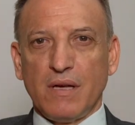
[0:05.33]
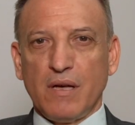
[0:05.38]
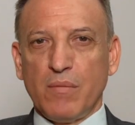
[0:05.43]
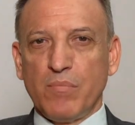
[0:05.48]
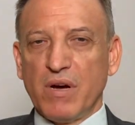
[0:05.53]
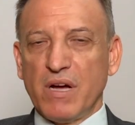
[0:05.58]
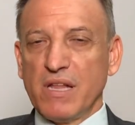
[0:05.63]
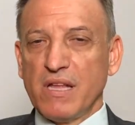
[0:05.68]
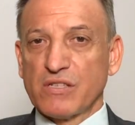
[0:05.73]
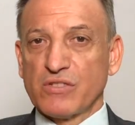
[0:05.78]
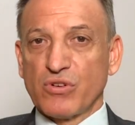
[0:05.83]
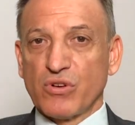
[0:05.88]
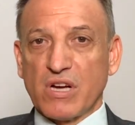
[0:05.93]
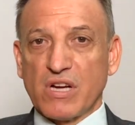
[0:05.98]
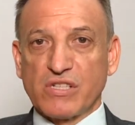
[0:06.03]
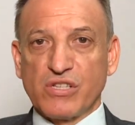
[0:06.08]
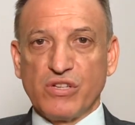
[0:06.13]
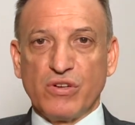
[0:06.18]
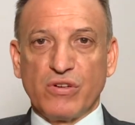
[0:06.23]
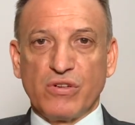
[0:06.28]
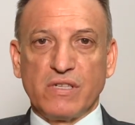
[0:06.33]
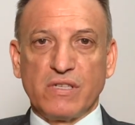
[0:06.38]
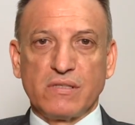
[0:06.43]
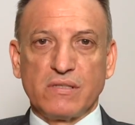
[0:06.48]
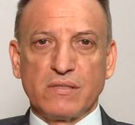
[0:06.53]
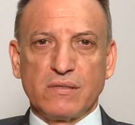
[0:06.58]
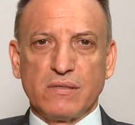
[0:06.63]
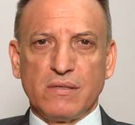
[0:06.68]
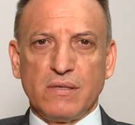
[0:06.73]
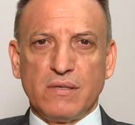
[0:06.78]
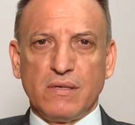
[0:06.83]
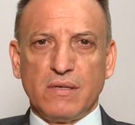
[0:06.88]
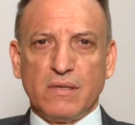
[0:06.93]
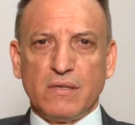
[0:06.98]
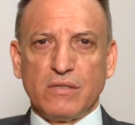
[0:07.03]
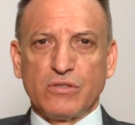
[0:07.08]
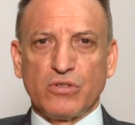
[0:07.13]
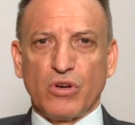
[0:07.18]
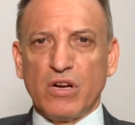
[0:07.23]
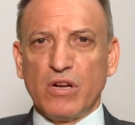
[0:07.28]
En varias ocasiones
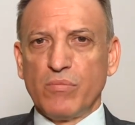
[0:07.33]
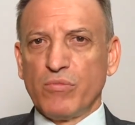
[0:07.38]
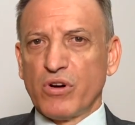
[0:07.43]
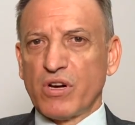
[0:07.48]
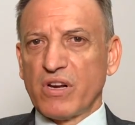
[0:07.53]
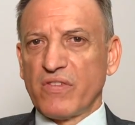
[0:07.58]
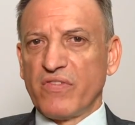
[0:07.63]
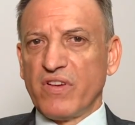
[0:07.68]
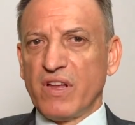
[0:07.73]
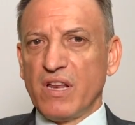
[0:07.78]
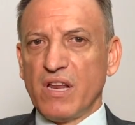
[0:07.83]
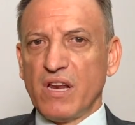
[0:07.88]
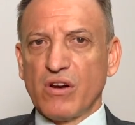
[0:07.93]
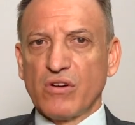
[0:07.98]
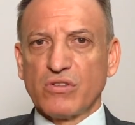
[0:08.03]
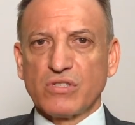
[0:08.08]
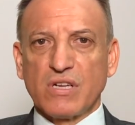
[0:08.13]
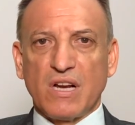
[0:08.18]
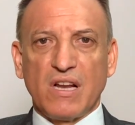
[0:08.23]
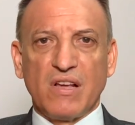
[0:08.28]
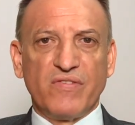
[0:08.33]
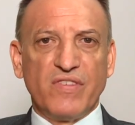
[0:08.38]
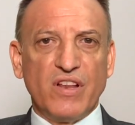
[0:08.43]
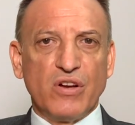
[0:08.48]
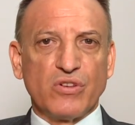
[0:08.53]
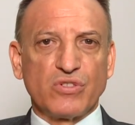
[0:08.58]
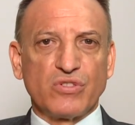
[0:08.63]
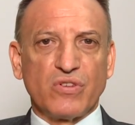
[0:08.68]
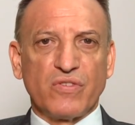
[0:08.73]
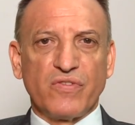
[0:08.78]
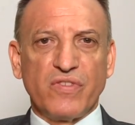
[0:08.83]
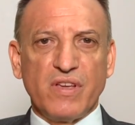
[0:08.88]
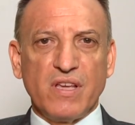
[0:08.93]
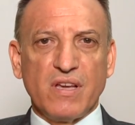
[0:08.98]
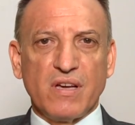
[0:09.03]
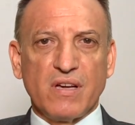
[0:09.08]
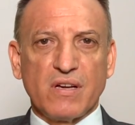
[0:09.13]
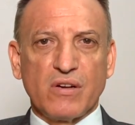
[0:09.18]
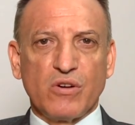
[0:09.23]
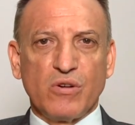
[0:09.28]
solemos referirnos a la
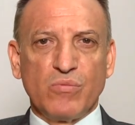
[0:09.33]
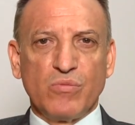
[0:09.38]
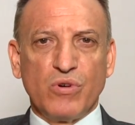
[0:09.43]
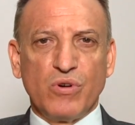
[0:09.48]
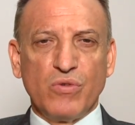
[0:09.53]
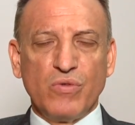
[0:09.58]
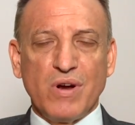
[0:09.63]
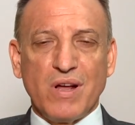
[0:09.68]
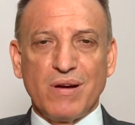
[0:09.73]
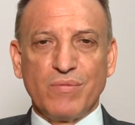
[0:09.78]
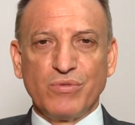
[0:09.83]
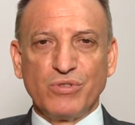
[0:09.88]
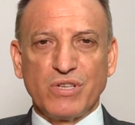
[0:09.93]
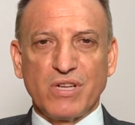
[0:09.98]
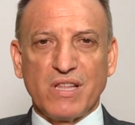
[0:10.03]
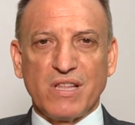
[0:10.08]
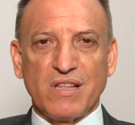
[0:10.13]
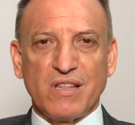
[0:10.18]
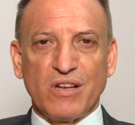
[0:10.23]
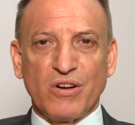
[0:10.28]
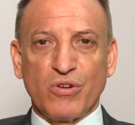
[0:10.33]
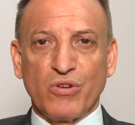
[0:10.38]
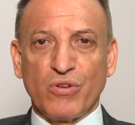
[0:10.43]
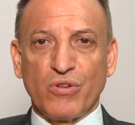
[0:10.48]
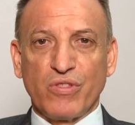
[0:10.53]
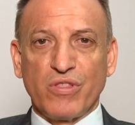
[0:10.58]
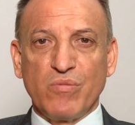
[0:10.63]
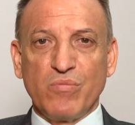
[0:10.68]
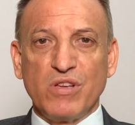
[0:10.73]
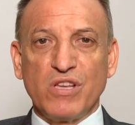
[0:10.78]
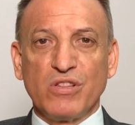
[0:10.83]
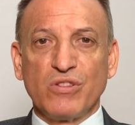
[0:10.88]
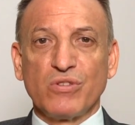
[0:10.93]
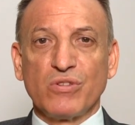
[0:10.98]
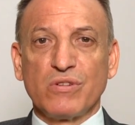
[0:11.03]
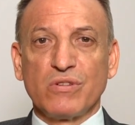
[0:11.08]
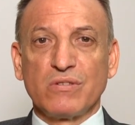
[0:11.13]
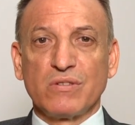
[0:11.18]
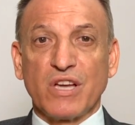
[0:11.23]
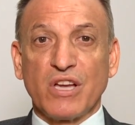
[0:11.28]
filosofía como una búsqueda del
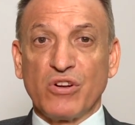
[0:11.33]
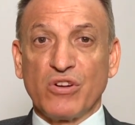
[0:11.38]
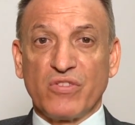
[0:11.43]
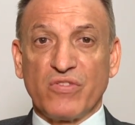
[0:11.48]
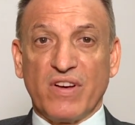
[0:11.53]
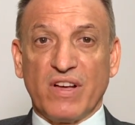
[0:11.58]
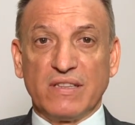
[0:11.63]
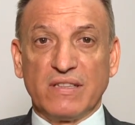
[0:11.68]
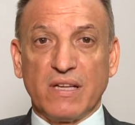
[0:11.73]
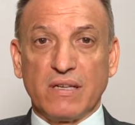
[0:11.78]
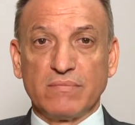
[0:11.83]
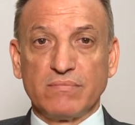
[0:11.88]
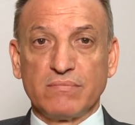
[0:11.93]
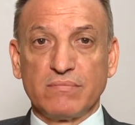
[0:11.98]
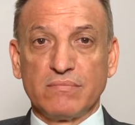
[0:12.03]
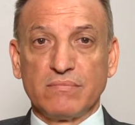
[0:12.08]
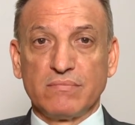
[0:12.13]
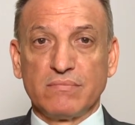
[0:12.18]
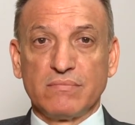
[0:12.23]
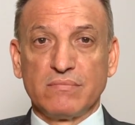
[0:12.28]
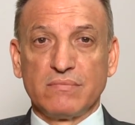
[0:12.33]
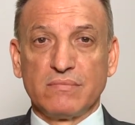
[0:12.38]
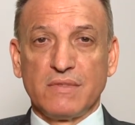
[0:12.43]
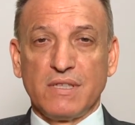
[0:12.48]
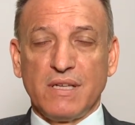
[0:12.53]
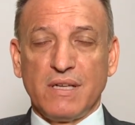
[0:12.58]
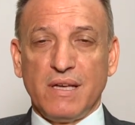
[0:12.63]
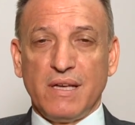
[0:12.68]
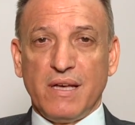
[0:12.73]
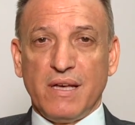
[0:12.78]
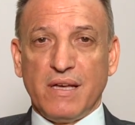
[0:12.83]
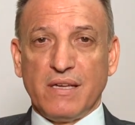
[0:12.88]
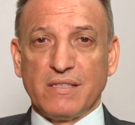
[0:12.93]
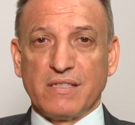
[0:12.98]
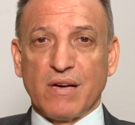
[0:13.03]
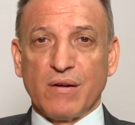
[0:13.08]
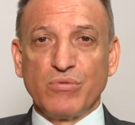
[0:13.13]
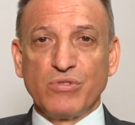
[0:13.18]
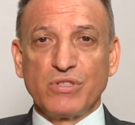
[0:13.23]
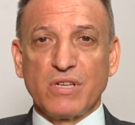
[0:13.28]
conocimiento que nos falta.
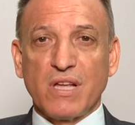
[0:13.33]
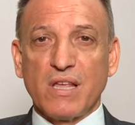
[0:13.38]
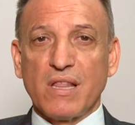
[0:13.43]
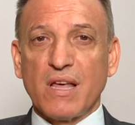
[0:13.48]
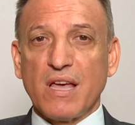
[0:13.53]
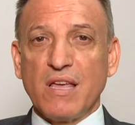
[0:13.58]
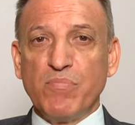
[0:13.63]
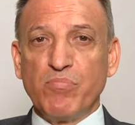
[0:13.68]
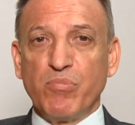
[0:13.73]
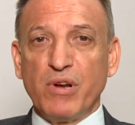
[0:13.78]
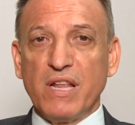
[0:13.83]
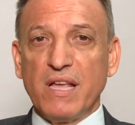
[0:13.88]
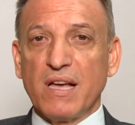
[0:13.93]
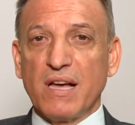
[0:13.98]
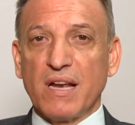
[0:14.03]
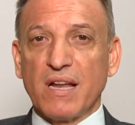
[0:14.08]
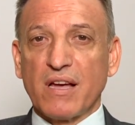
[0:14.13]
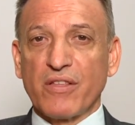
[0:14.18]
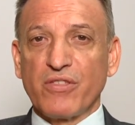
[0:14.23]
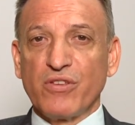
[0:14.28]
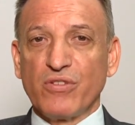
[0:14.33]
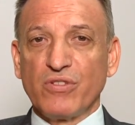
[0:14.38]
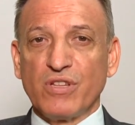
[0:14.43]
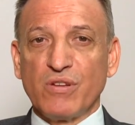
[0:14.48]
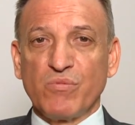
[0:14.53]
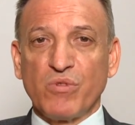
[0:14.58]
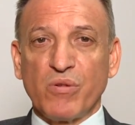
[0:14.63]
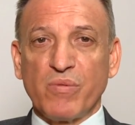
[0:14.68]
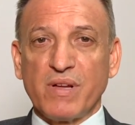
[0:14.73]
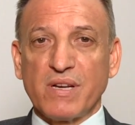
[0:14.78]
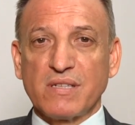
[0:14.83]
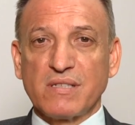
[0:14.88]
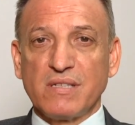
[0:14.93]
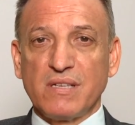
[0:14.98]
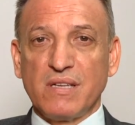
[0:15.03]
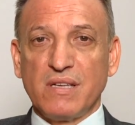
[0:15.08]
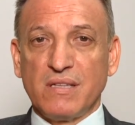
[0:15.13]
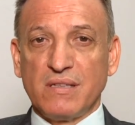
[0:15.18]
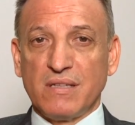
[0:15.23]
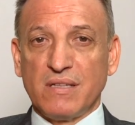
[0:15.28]
Esa búsqueda implica la acción de
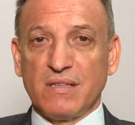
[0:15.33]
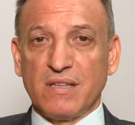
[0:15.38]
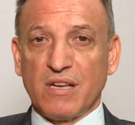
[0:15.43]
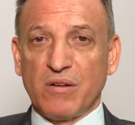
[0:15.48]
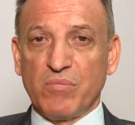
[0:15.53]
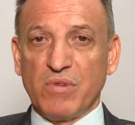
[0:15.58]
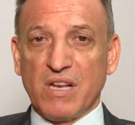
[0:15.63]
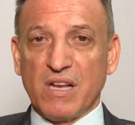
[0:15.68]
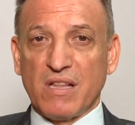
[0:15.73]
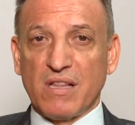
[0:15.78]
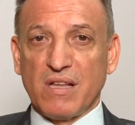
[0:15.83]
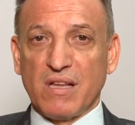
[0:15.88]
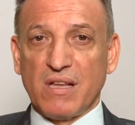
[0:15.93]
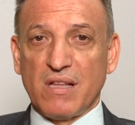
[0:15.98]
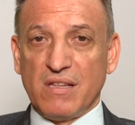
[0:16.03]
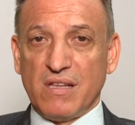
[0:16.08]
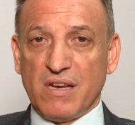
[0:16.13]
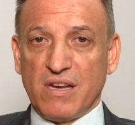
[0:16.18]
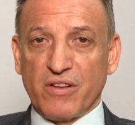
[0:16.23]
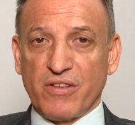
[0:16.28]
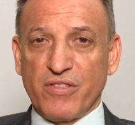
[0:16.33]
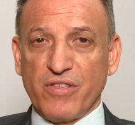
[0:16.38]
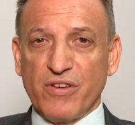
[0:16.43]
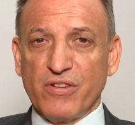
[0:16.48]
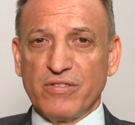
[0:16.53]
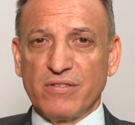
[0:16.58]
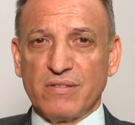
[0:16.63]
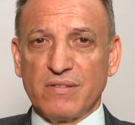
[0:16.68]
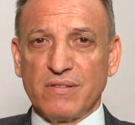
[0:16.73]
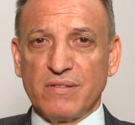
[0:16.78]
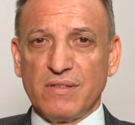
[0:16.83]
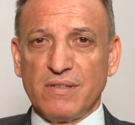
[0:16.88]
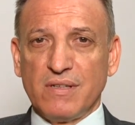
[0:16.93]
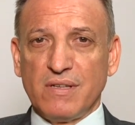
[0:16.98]
moverse en determinada dirección.